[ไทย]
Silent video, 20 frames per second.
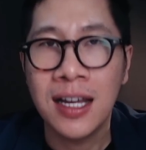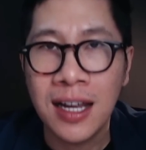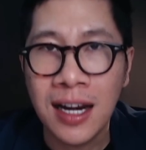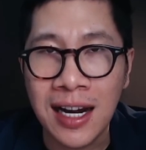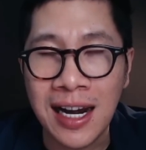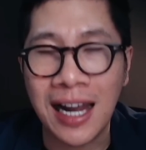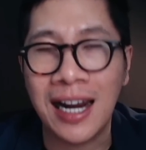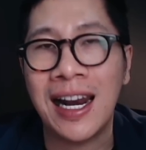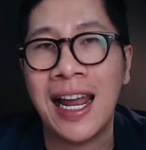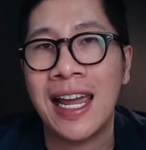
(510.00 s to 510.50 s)
ห
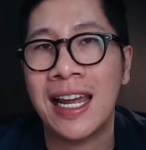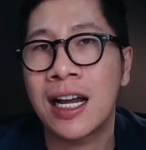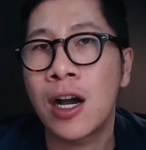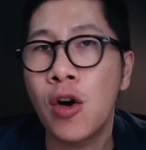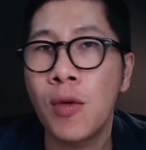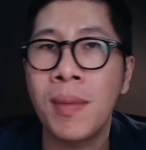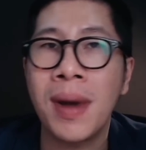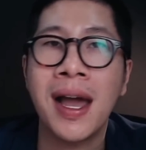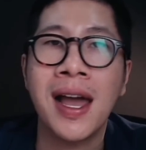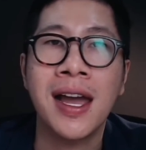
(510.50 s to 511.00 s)
ลั่งไหลเข้า
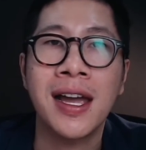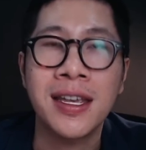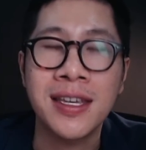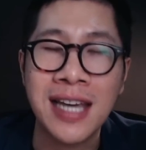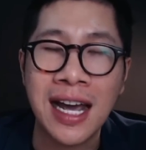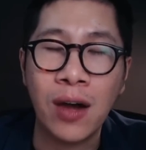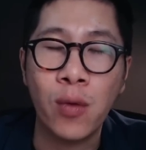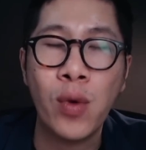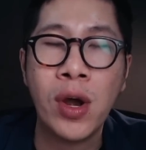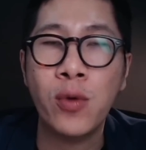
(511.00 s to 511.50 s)
มา ยั
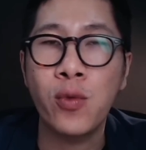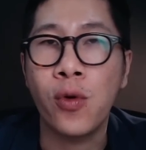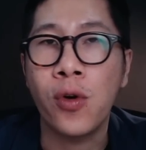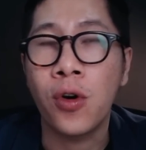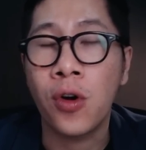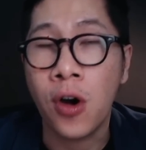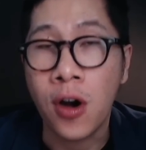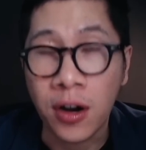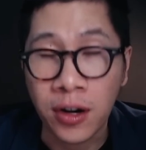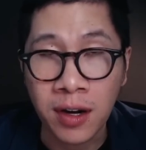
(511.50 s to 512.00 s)
งแวดวง
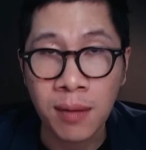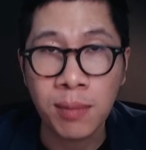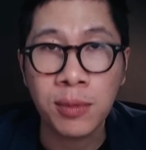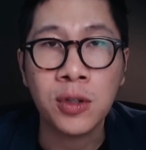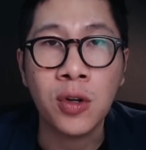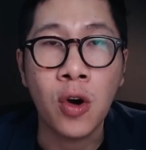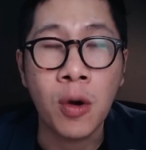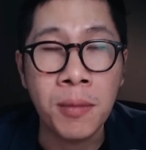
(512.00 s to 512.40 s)
ของคริปโต